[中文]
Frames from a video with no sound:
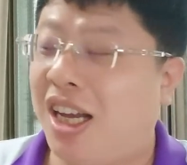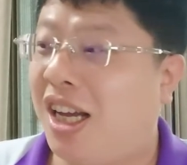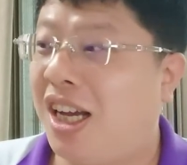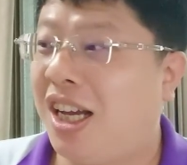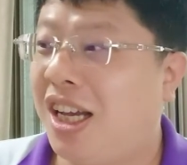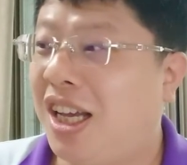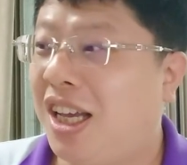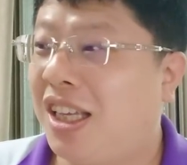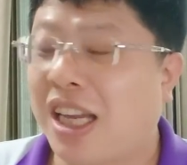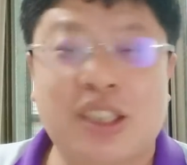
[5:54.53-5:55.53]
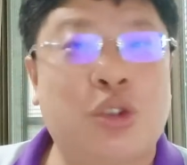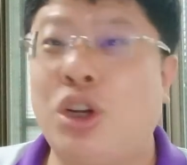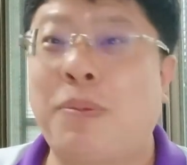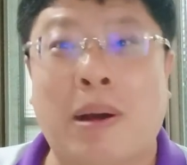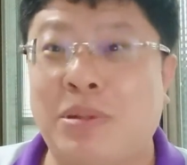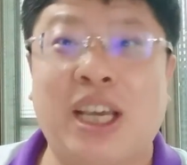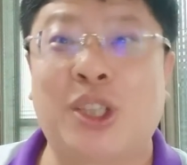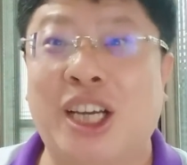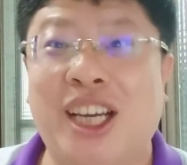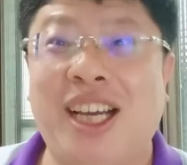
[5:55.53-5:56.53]
啊，他是绝对跑不
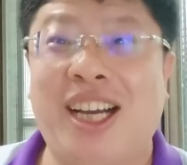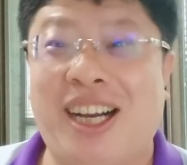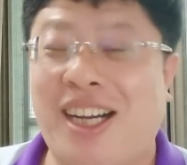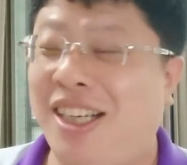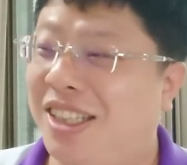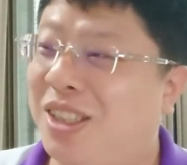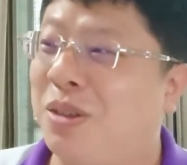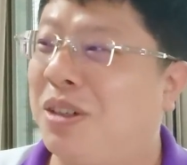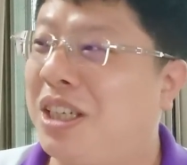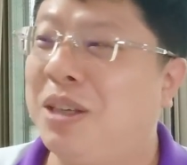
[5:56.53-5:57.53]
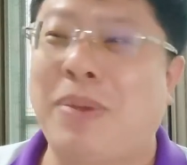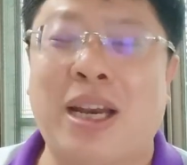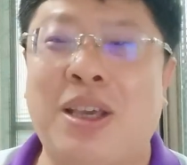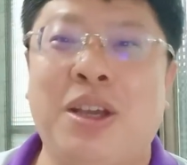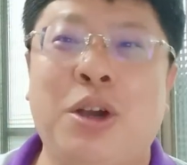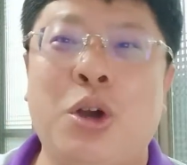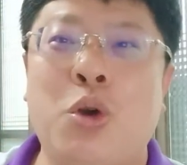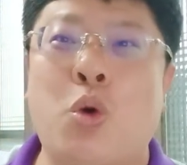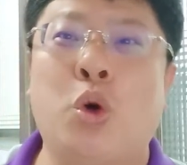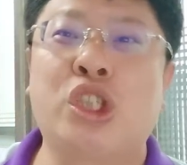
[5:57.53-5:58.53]
掉的啊，那种一定把你
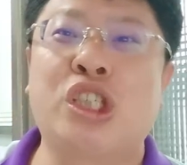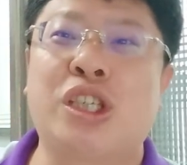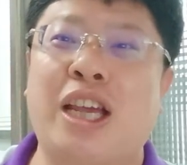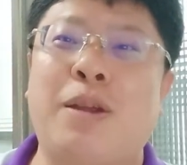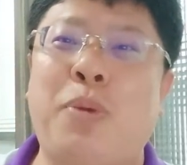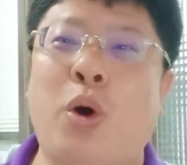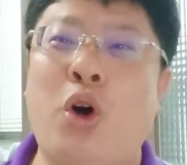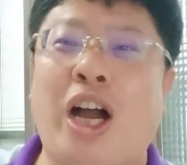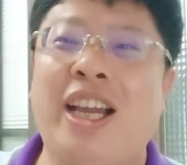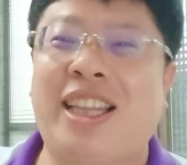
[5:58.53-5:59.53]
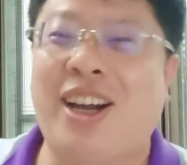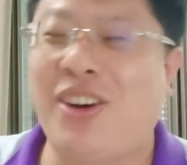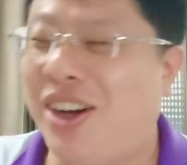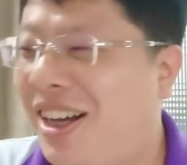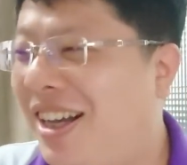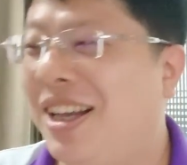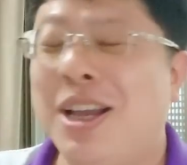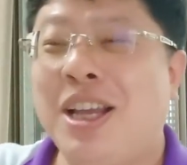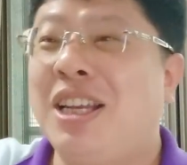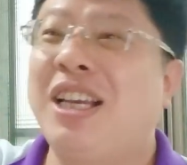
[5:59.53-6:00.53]
国事给你迫害到。
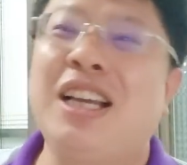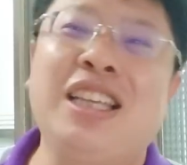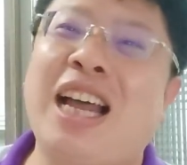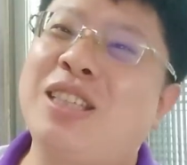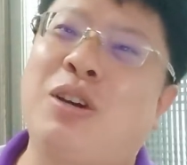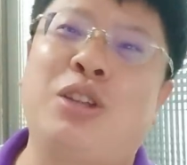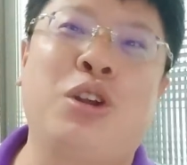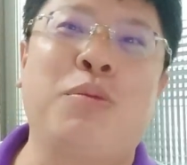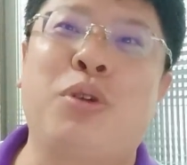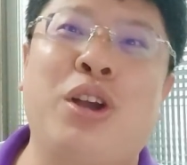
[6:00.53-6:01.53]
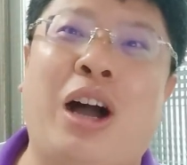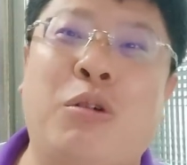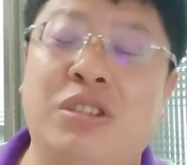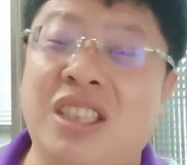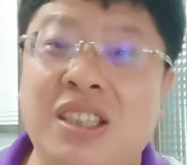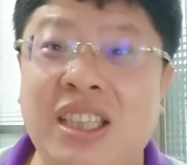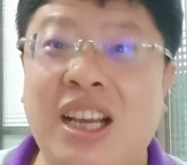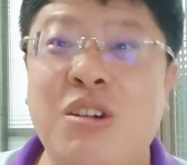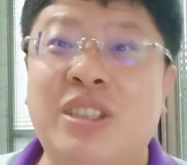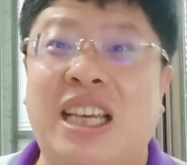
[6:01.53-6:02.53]
你跟着他走也绝对不会有好果子。
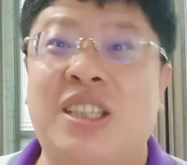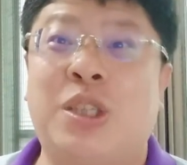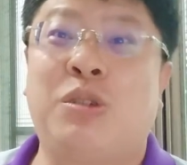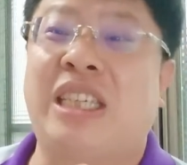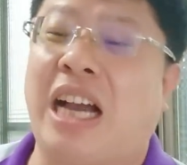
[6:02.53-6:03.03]
能够忍受